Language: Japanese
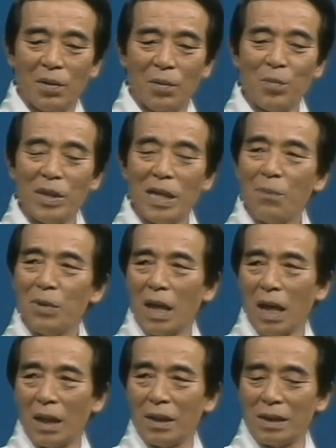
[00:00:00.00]
南
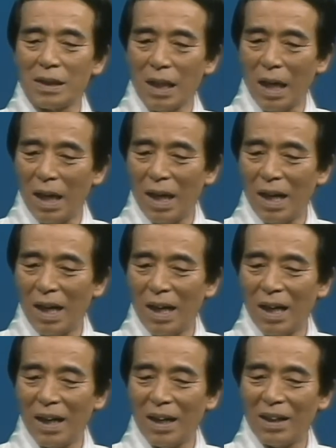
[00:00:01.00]
からですか
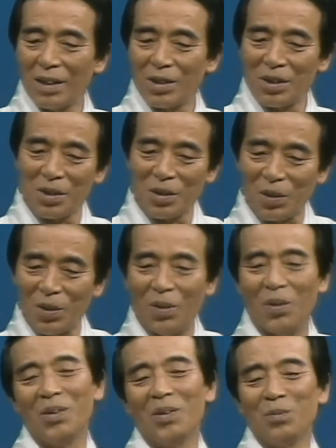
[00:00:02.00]
ちょっと
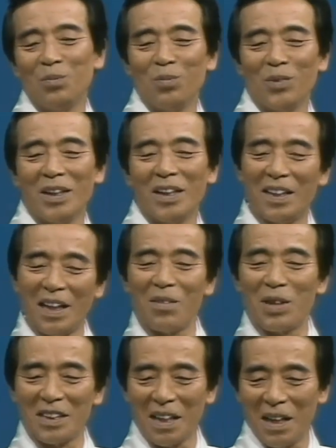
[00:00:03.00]
こう、うん、引っかき
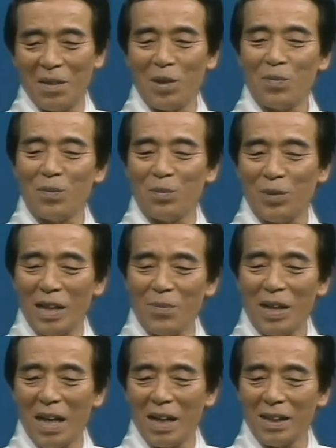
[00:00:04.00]
ましたが
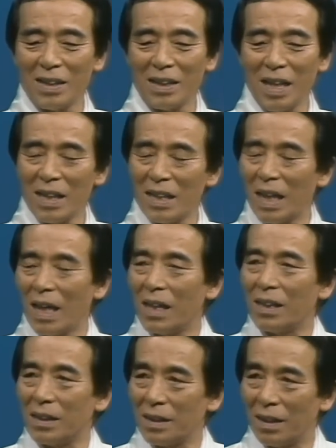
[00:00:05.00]
南からですか北か
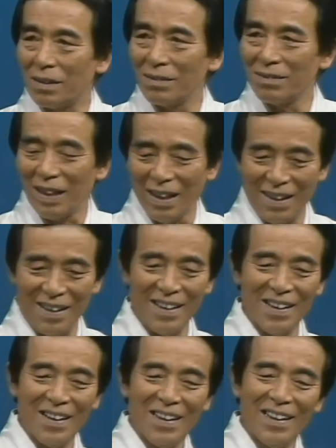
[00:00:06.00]
らですか、はい、
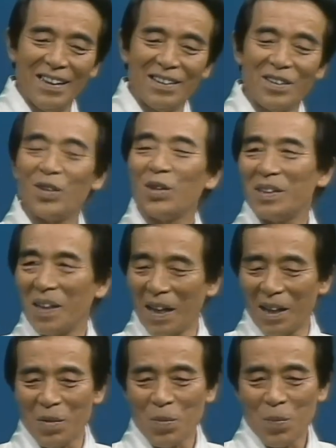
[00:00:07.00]
でそし
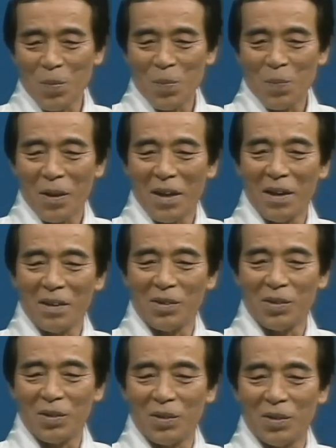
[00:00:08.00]
てあ
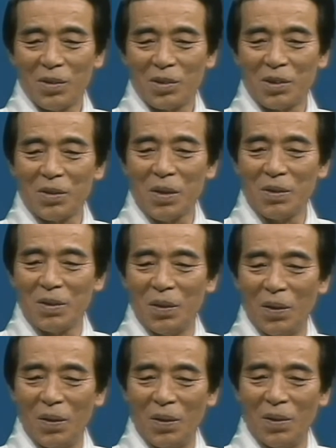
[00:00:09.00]
のすごく
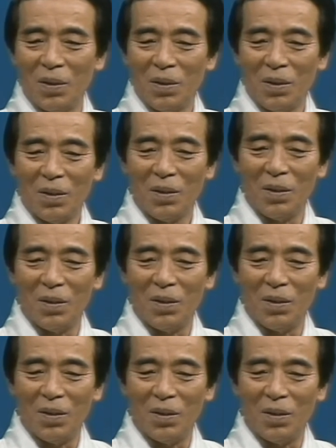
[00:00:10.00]
こ
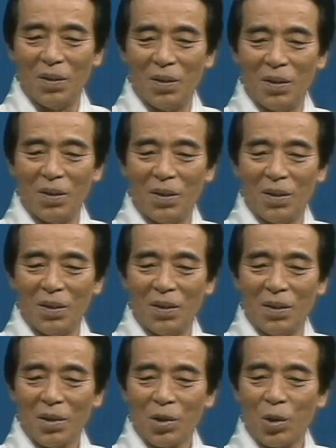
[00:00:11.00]

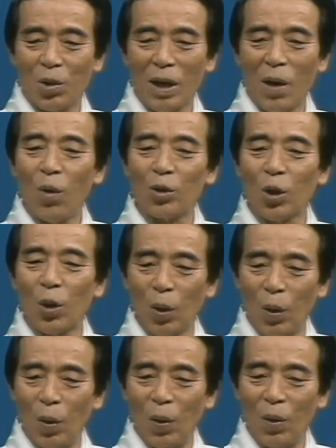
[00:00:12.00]
う「キョラ
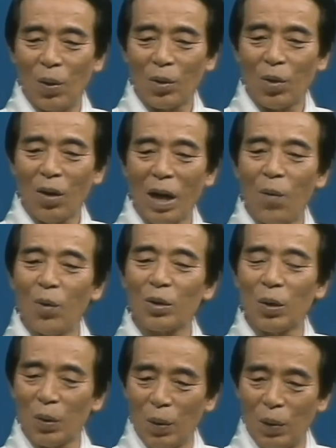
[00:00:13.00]
男キョラ
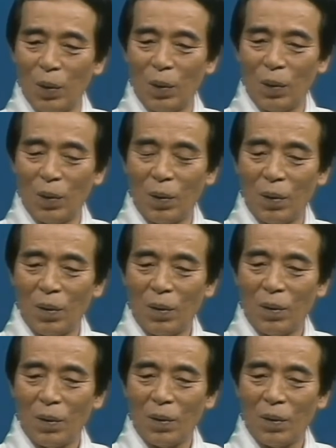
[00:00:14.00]
男、うん
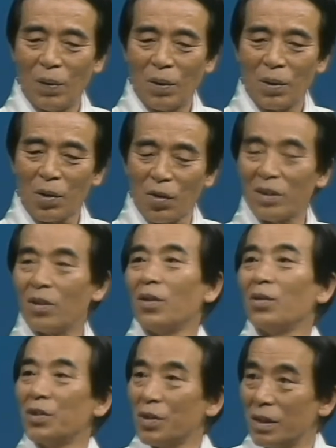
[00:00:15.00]
キョラっていうの
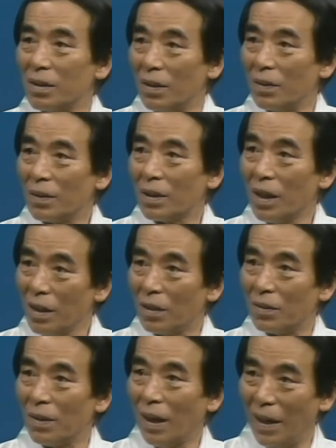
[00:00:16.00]
は美しいってあ美
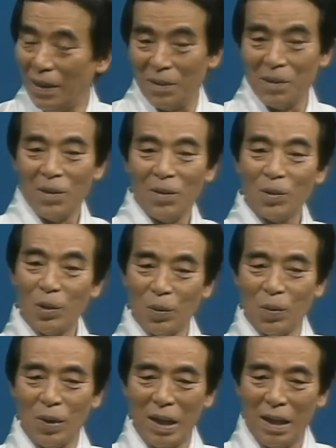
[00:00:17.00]
しい、はい、男
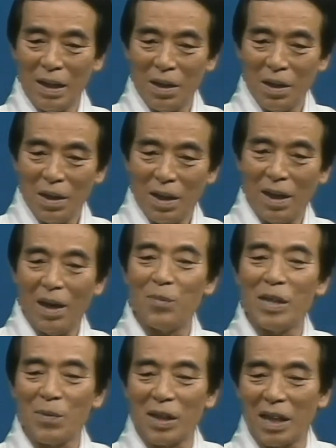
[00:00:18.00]
今あ
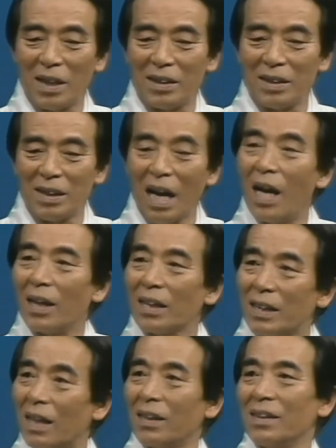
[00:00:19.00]
南からですか、えー、
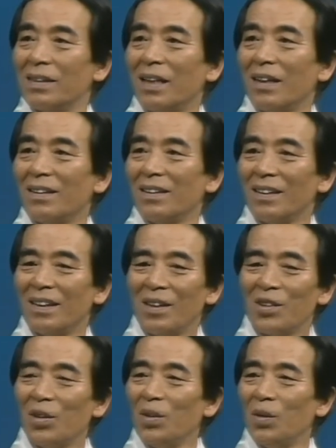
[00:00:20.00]
北からですか
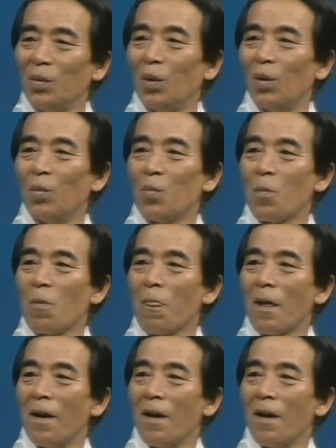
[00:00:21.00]
そういうのもそれをメロディー